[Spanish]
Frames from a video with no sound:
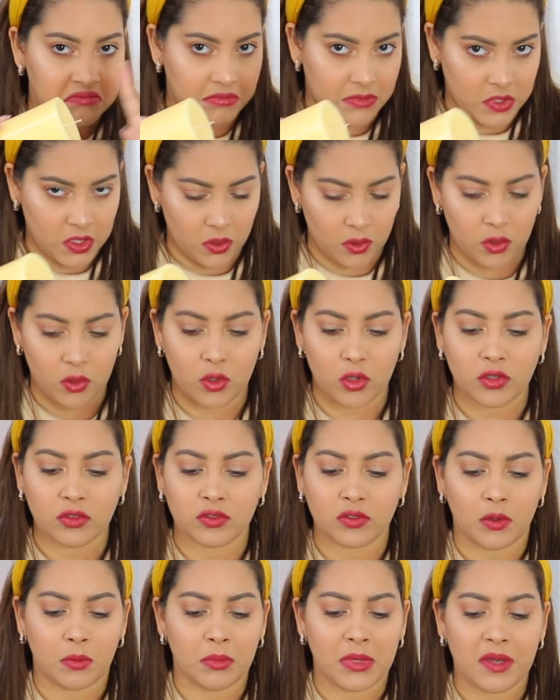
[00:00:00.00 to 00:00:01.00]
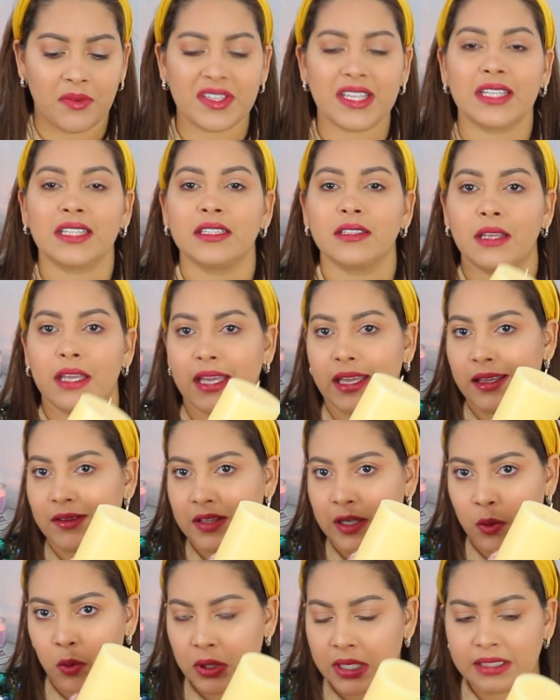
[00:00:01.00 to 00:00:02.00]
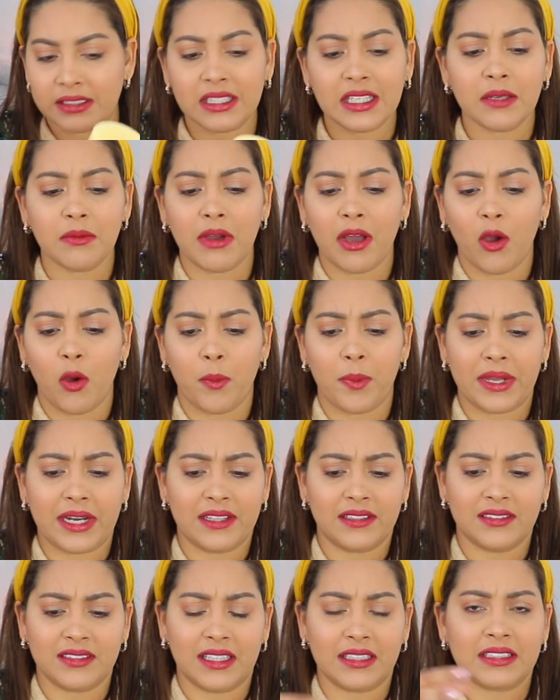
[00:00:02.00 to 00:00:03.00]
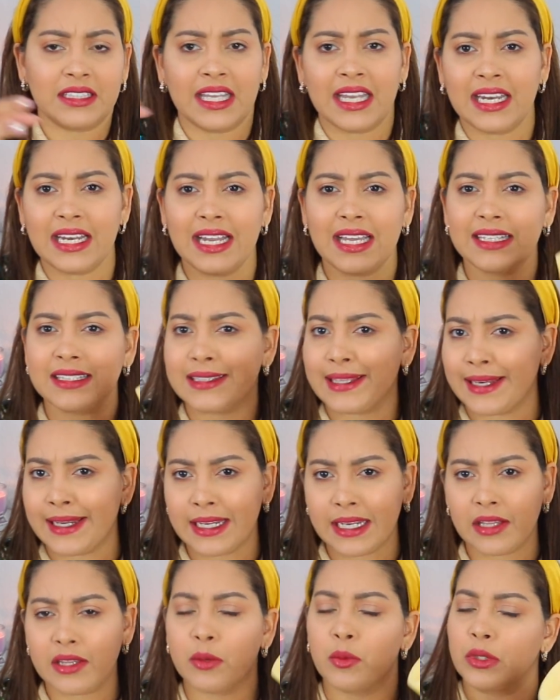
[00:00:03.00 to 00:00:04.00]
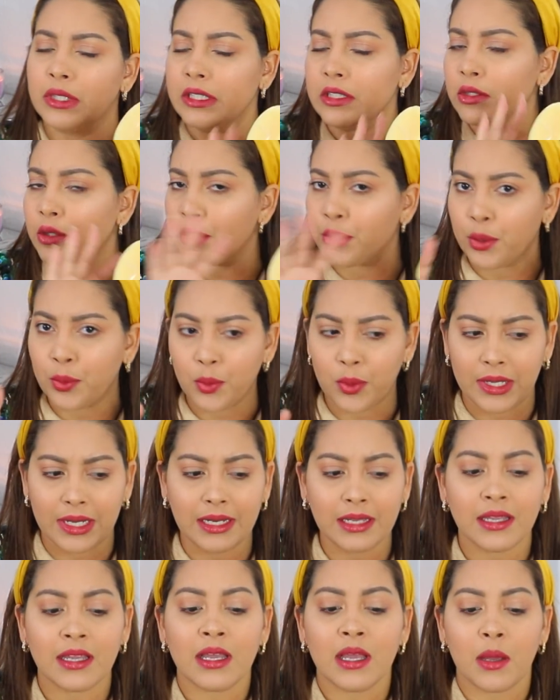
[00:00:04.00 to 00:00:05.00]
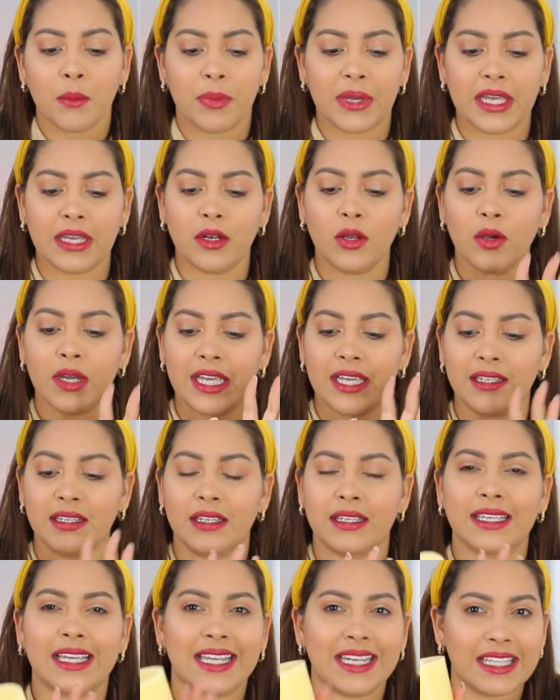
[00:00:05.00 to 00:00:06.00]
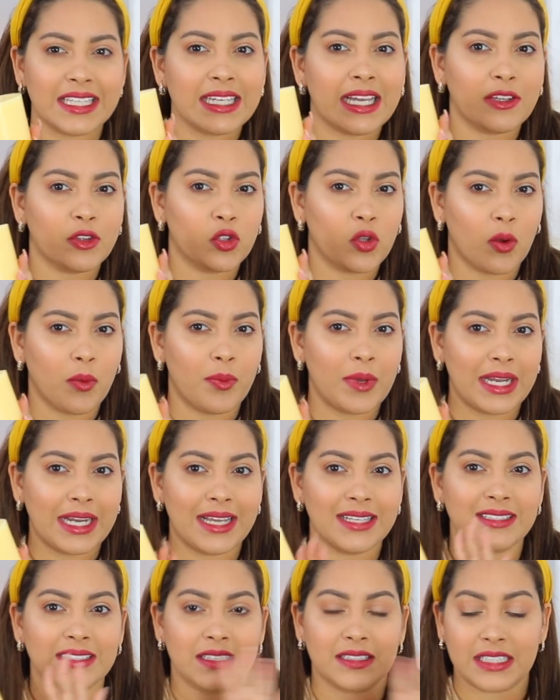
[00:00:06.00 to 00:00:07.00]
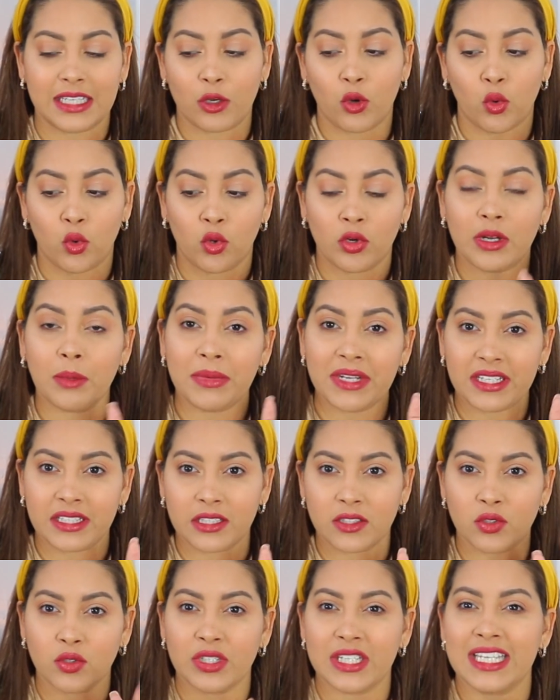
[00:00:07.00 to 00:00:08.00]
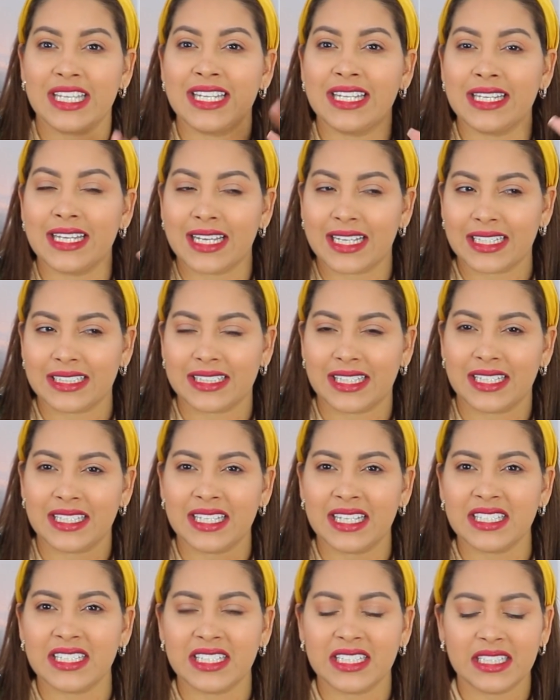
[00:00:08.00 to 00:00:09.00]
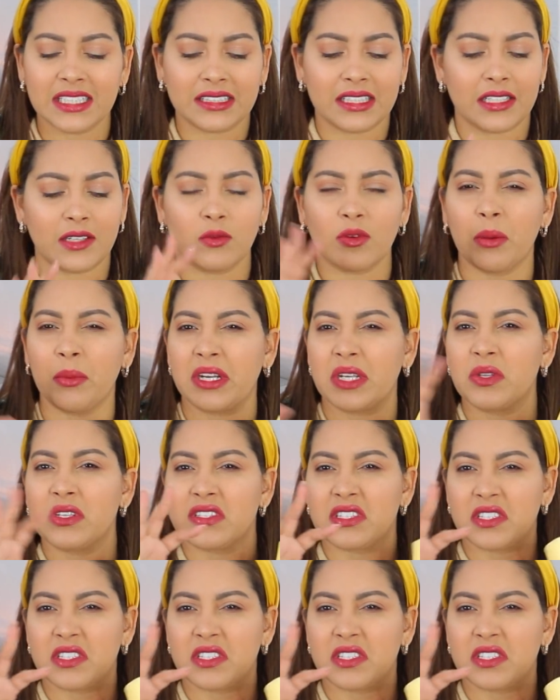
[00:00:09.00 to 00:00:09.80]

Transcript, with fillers: de olor son más bien eh, decorativas o para encenderlas y tenerlas de bonito, no huelen, pero eh, quería dos velas de color amarillo y la que tenía allí tenía un amarillo